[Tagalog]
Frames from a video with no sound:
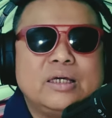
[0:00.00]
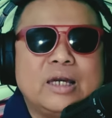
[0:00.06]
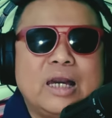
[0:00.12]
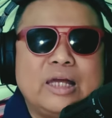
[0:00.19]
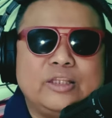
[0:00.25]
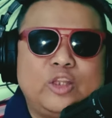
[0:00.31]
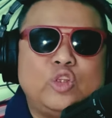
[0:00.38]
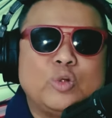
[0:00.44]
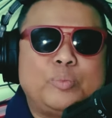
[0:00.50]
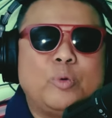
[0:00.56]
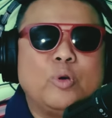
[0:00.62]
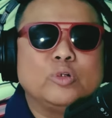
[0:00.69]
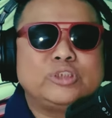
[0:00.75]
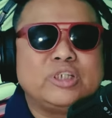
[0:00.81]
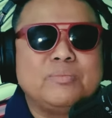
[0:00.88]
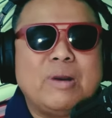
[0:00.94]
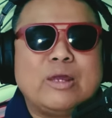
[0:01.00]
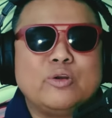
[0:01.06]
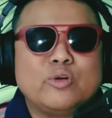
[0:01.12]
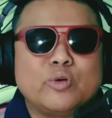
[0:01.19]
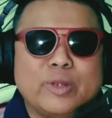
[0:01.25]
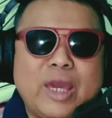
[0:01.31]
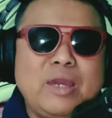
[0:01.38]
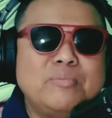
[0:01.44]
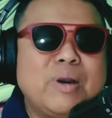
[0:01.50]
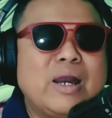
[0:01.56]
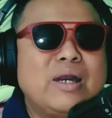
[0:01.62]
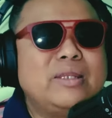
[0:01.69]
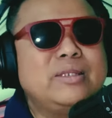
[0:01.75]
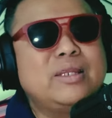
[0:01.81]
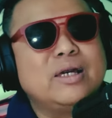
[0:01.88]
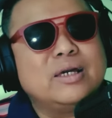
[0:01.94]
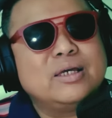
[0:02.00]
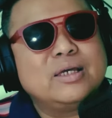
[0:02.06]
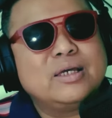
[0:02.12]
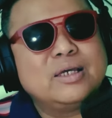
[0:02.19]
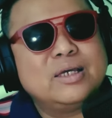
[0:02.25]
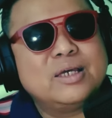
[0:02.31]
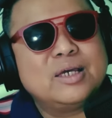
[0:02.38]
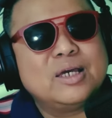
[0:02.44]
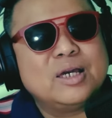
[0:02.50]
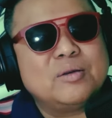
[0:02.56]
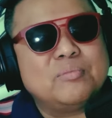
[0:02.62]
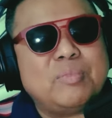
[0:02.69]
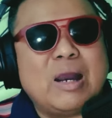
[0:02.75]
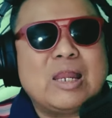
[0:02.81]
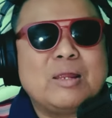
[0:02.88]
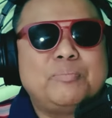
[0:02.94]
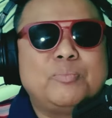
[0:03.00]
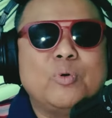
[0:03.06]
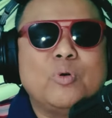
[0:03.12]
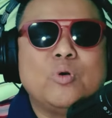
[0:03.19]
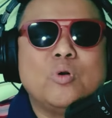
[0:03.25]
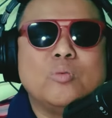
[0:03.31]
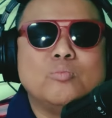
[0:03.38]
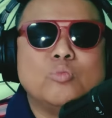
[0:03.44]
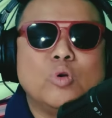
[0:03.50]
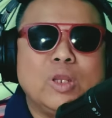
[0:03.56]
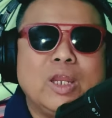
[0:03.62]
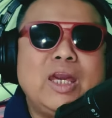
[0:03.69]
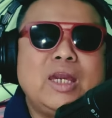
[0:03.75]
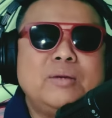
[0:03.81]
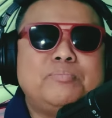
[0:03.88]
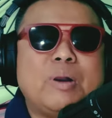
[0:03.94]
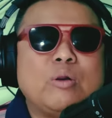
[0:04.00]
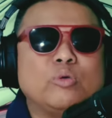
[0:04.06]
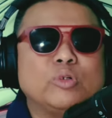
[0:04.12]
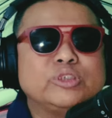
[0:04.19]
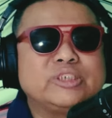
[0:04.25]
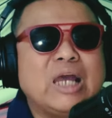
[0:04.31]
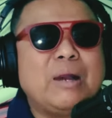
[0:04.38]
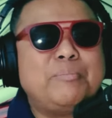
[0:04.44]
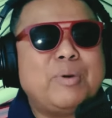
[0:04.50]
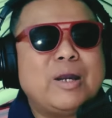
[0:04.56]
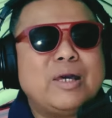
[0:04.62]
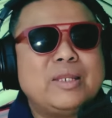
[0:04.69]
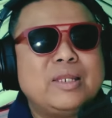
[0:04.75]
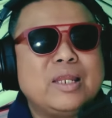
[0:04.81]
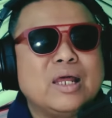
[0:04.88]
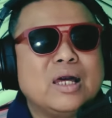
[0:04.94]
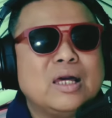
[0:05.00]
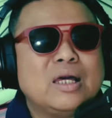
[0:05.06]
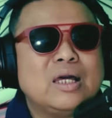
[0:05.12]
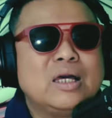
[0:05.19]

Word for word: Andito po si Manong Rayban para po muling pag-usapan